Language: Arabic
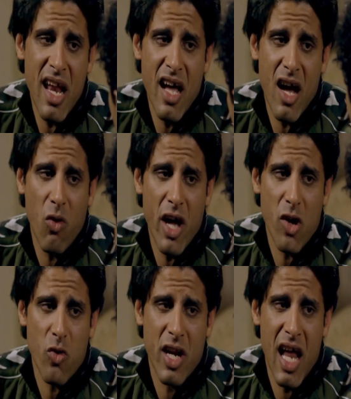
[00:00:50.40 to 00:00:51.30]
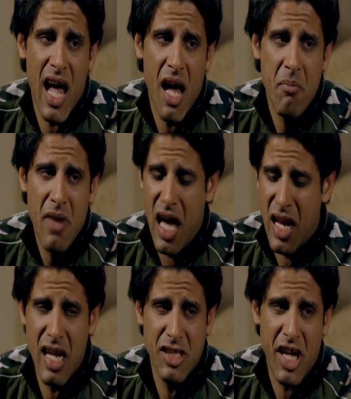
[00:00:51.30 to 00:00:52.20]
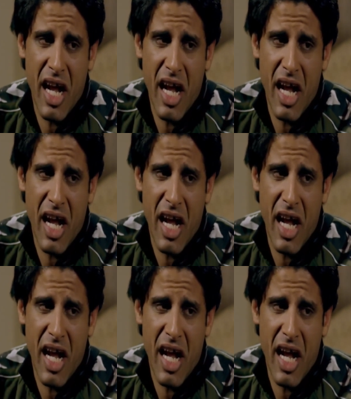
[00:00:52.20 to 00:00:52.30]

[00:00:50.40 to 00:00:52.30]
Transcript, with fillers: ومالها يا اخويا الركلام على الاقل